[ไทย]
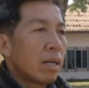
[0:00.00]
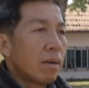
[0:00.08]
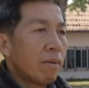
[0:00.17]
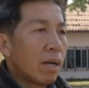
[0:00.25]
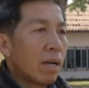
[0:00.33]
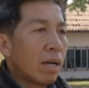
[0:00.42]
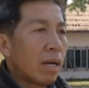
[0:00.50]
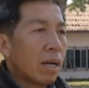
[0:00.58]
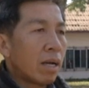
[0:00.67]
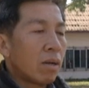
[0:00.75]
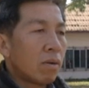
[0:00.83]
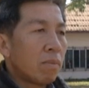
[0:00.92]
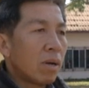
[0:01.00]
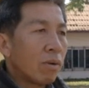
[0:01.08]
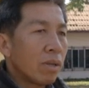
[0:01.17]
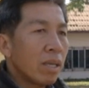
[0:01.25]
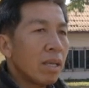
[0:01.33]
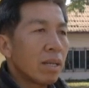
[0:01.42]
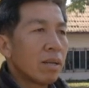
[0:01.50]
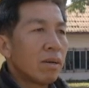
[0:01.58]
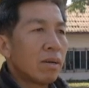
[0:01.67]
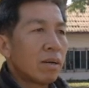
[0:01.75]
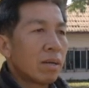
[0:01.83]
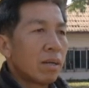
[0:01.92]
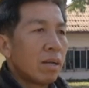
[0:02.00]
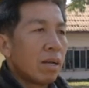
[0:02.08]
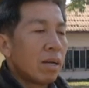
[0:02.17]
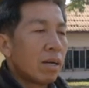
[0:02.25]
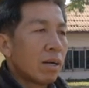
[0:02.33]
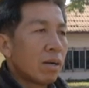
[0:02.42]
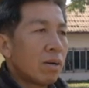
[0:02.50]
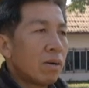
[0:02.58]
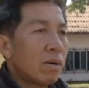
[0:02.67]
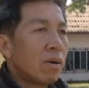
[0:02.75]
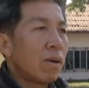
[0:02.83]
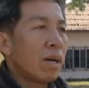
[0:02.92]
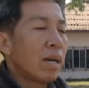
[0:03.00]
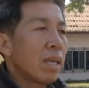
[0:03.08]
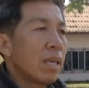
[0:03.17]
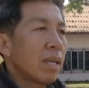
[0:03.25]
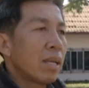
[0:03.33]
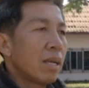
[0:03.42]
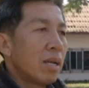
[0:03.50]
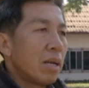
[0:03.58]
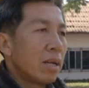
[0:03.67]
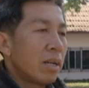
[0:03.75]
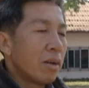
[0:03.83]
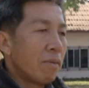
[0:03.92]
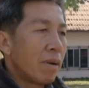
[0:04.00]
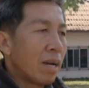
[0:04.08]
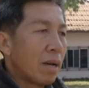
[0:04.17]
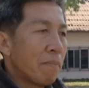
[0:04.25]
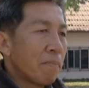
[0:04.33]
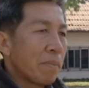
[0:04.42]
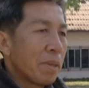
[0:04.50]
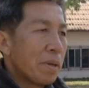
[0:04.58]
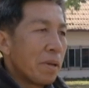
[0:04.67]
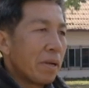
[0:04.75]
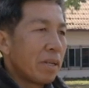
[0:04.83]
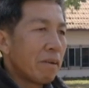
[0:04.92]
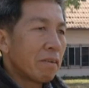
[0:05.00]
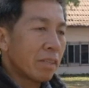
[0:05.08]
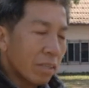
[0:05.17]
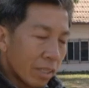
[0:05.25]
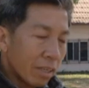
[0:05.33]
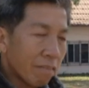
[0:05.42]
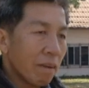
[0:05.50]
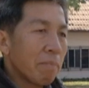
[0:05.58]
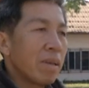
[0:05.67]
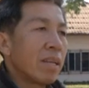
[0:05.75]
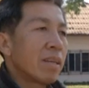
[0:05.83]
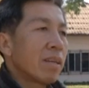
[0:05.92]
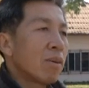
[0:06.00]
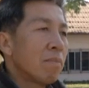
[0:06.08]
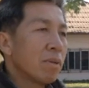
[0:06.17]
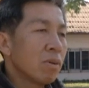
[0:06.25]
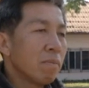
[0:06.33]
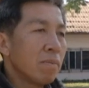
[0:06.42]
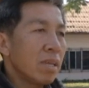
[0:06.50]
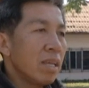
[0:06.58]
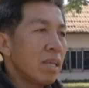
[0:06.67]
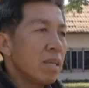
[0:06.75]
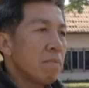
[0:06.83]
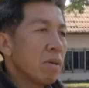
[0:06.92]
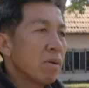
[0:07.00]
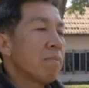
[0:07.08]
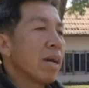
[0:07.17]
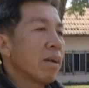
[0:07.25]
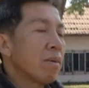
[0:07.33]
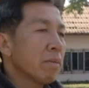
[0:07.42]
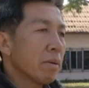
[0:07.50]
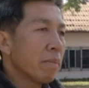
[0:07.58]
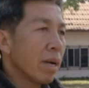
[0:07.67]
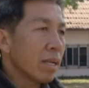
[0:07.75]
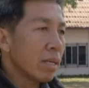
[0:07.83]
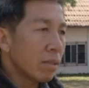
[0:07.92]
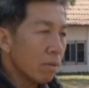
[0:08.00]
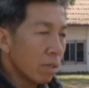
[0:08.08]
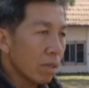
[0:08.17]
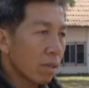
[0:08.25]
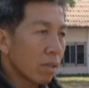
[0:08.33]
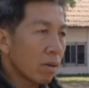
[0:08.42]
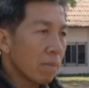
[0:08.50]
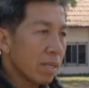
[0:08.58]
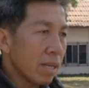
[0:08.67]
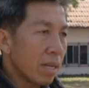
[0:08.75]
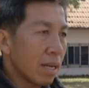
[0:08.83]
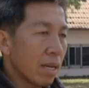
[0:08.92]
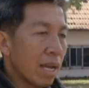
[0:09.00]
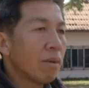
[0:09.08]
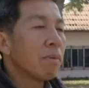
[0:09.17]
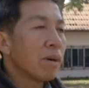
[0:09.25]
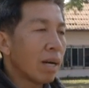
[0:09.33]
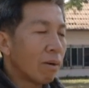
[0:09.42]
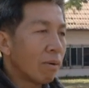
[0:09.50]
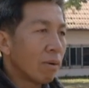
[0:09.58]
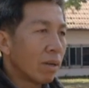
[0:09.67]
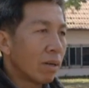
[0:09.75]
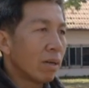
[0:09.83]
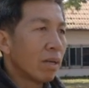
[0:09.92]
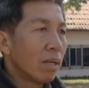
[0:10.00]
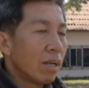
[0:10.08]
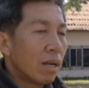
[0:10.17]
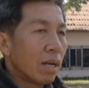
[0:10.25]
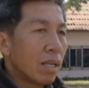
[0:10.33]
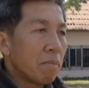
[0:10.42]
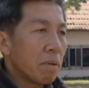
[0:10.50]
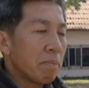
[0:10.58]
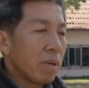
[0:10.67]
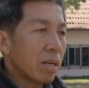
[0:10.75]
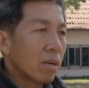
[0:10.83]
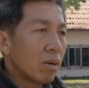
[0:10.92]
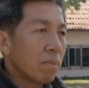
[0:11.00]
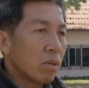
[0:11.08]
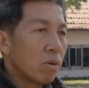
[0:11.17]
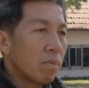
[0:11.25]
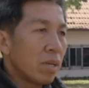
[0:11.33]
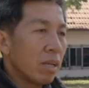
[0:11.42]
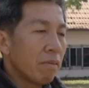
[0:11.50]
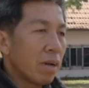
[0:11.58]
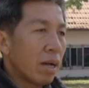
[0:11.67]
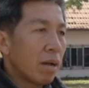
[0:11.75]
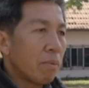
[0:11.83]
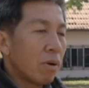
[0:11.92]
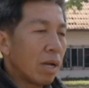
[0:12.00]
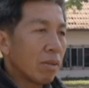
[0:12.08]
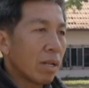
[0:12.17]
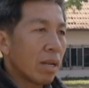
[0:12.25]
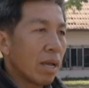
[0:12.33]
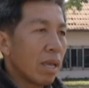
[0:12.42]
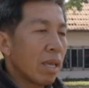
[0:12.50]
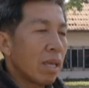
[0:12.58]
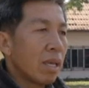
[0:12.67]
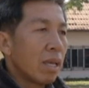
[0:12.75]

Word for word: เธอว่าของพวกเฮานี้เนาะขอให้เธอว่าเจ้ซึ่งว่าเป็นกองประชุมที่มีความหมายความสำคัญที่สุดเนาะต่อประเทศลาวพวกเราเนาะอันนี้มันเป็นกองประชุมที่ว่าพวกเราจะได้